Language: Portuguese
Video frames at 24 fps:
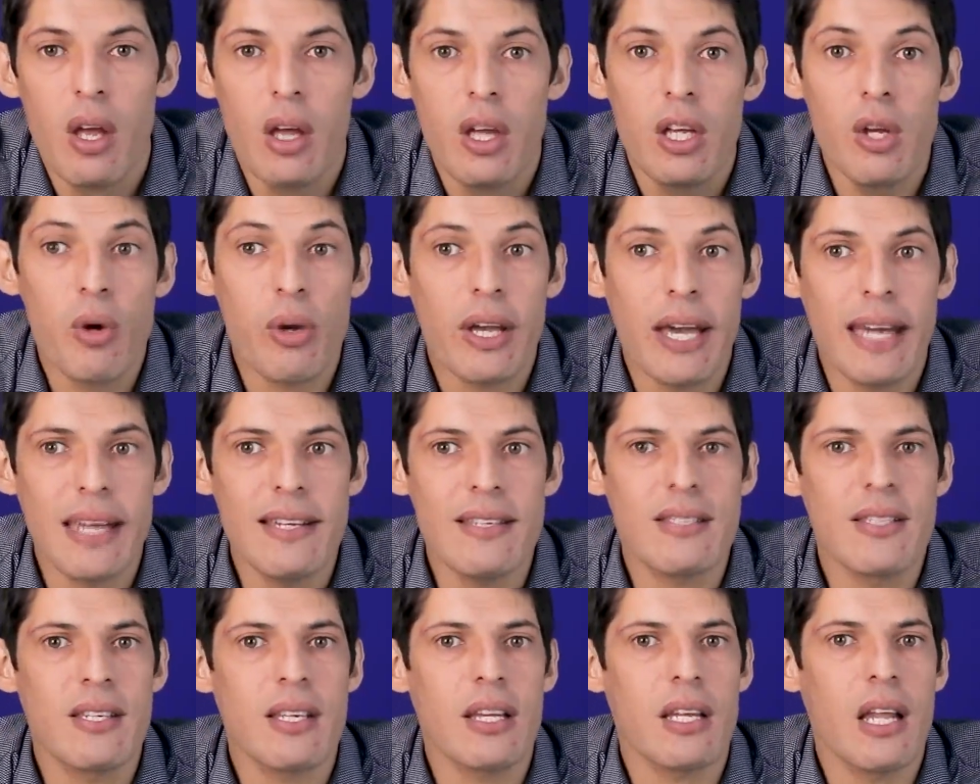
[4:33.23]
E eu quero
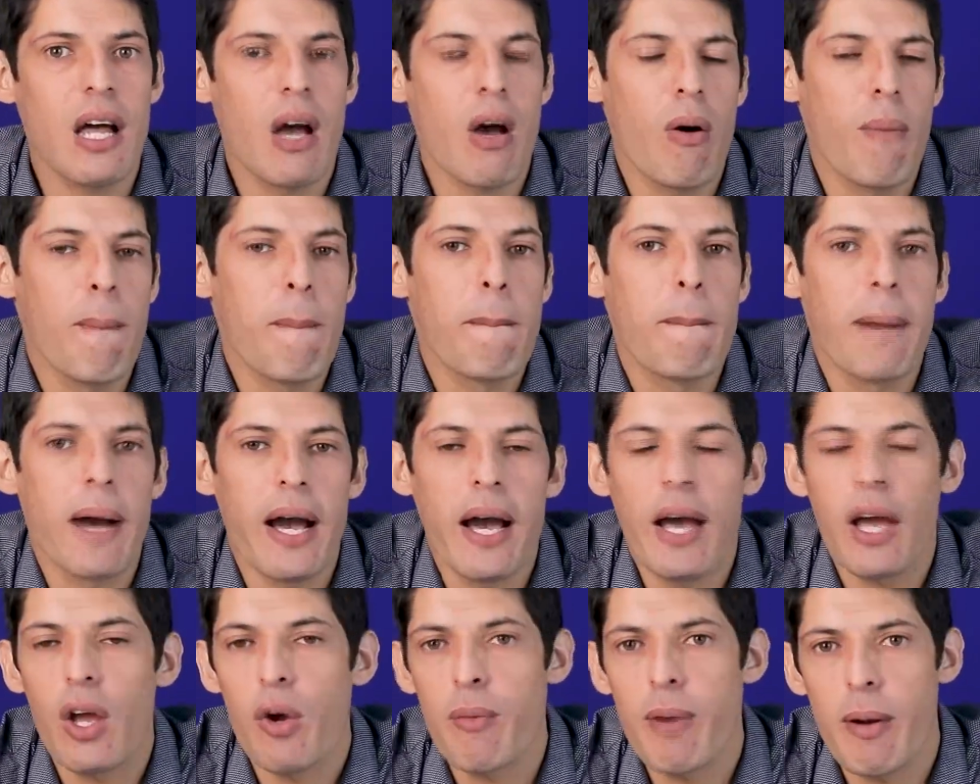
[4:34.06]
ensinar um
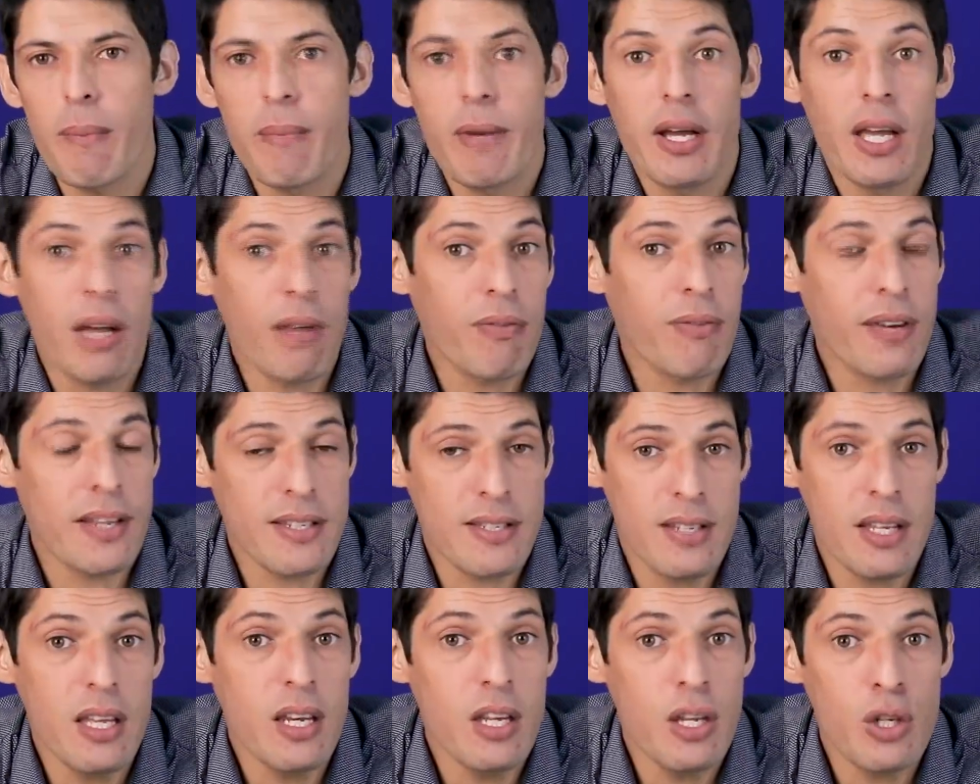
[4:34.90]
pai, uma mãe a
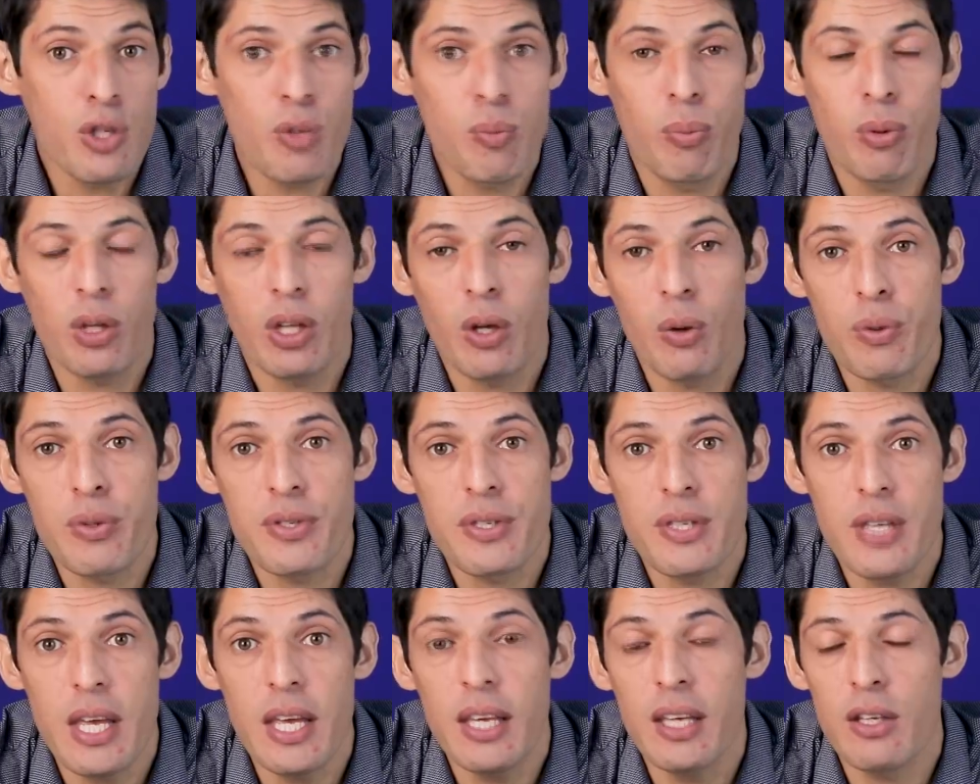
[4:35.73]
fazer isso, porque eu
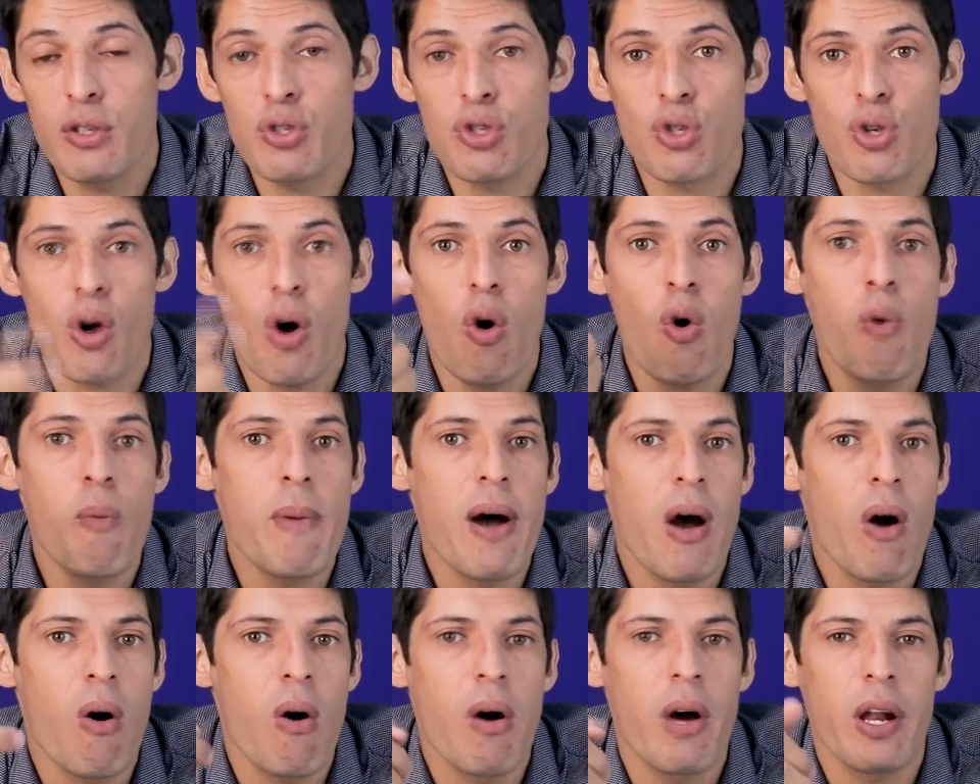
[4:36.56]
sei que só
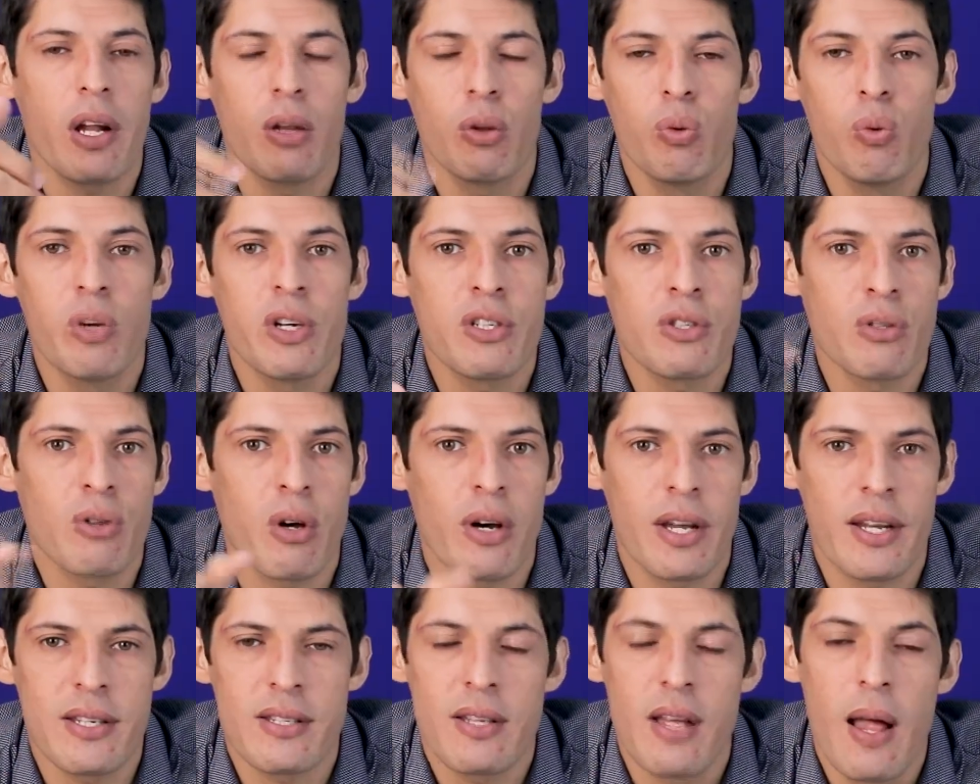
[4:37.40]
uma hora, duas
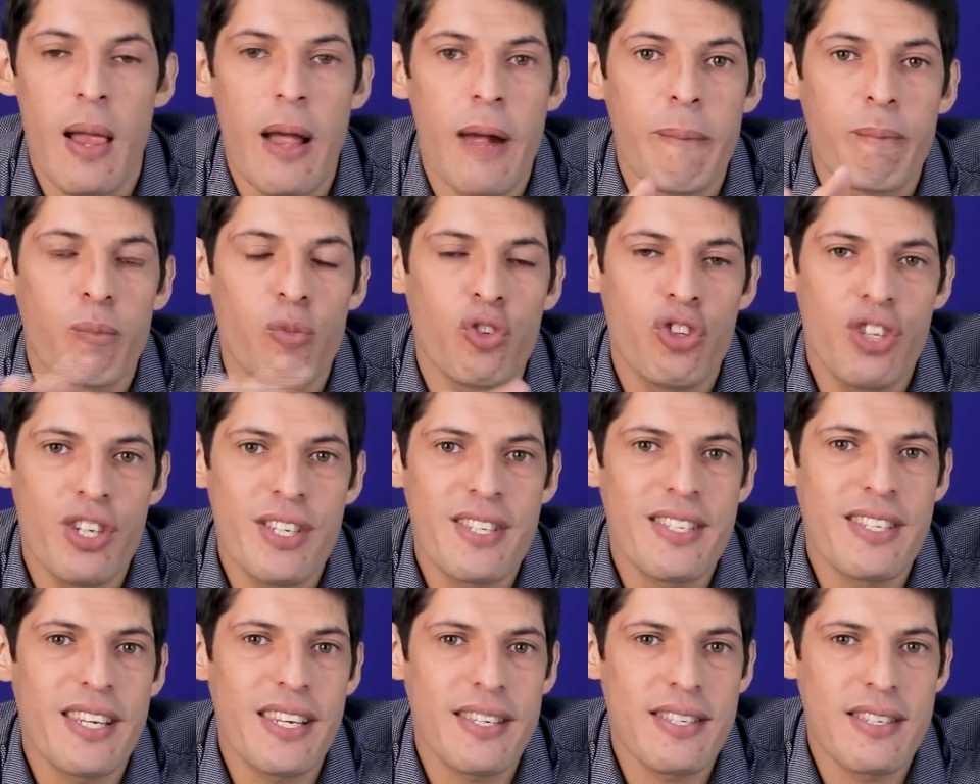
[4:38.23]
horas de
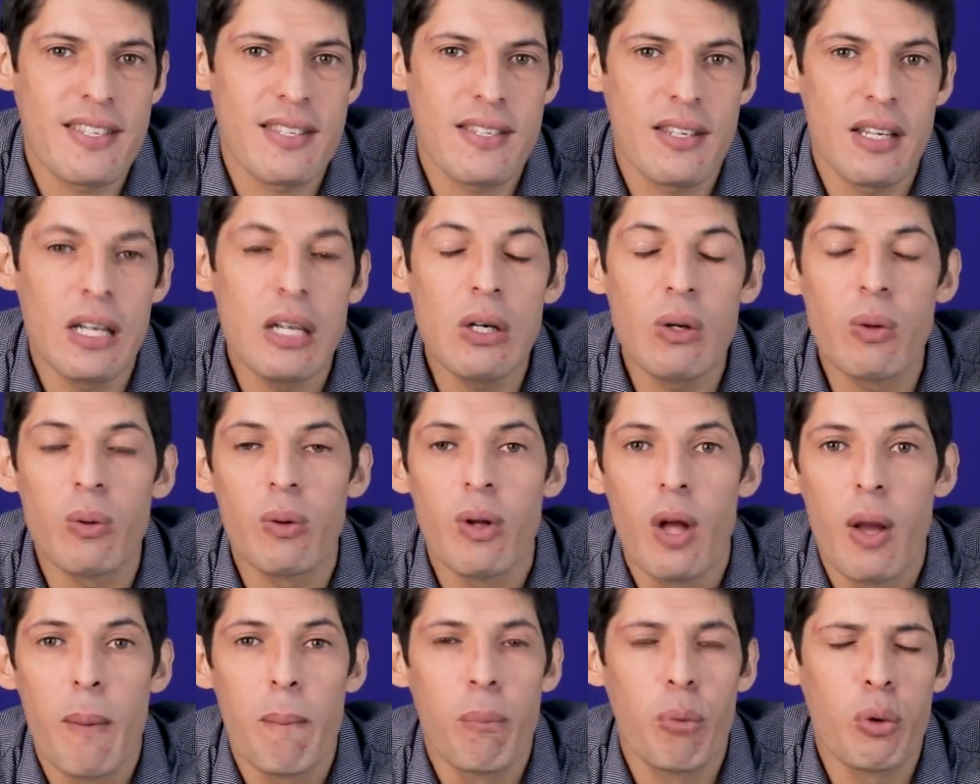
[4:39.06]
sessão
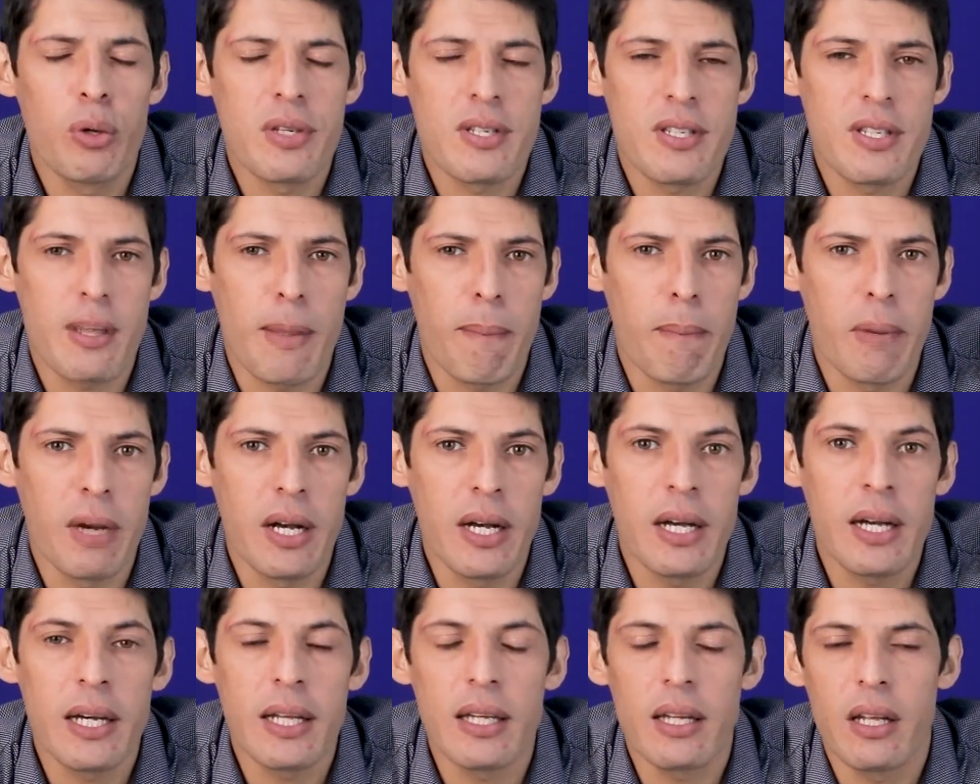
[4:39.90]
por
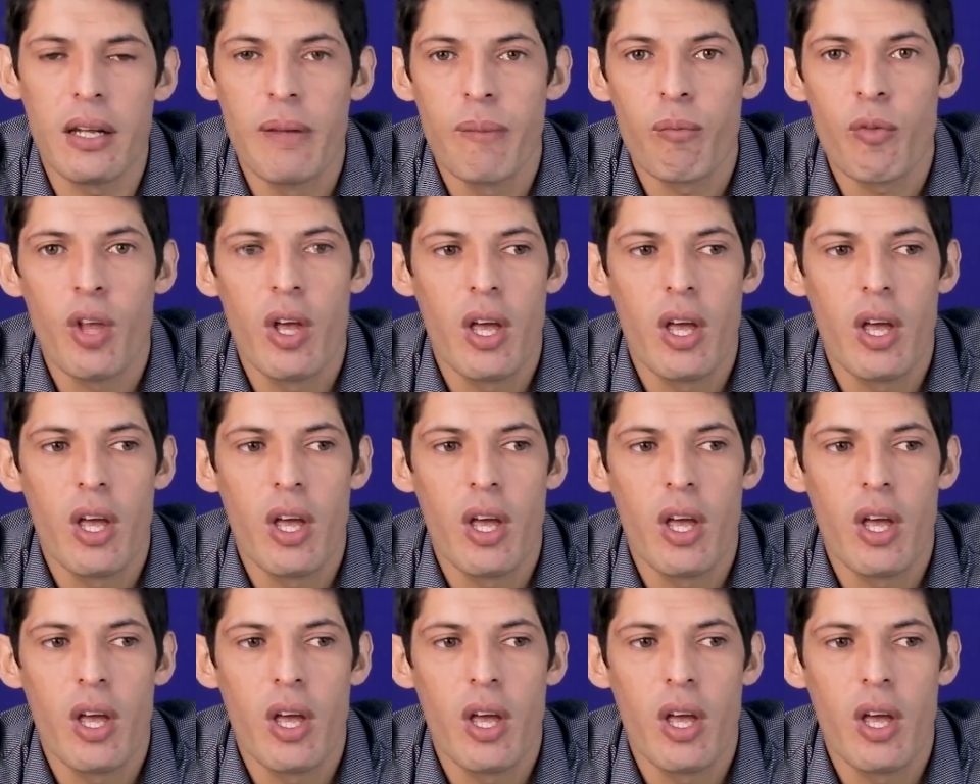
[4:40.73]
semana,